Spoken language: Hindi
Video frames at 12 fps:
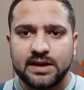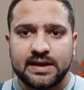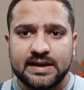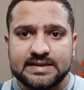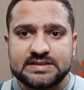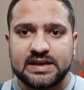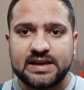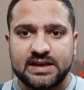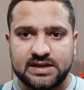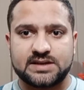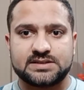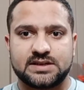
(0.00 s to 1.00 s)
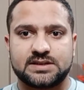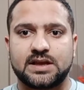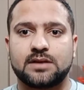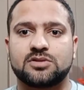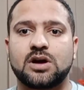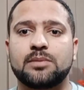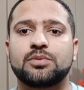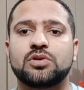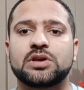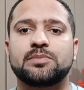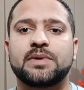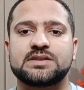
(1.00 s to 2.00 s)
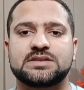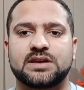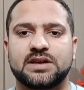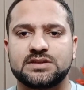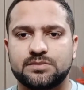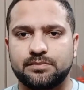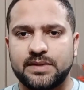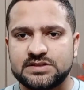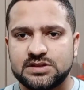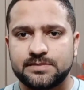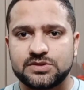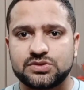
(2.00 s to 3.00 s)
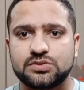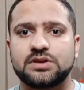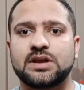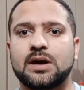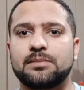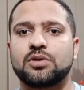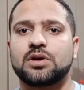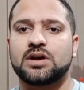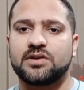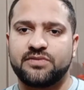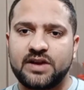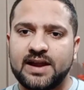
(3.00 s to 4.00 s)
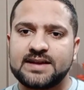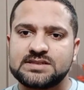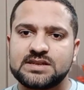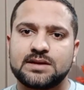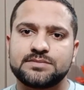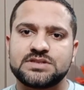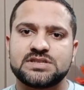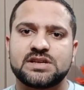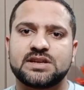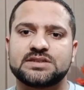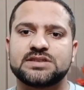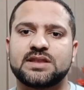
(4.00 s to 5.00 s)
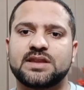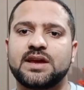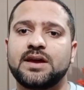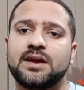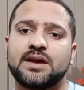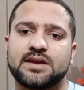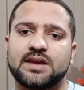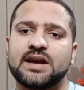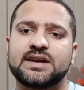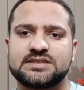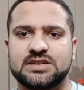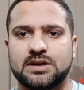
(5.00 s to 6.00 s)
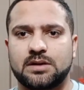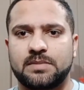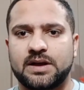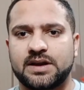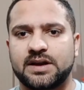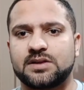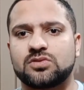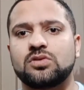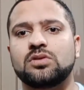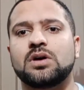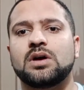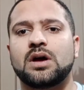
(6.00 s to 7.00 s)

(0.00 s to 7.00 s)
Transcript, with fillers: ईजिली कर सकते हैं तो आप लोगों के पास एक बेस्ट अपॉर्चुनिटी आप लोग अगर फ्री लांसिंग हमसे सीखना चाहते हैं या डिजिटल मार्केटिंग तो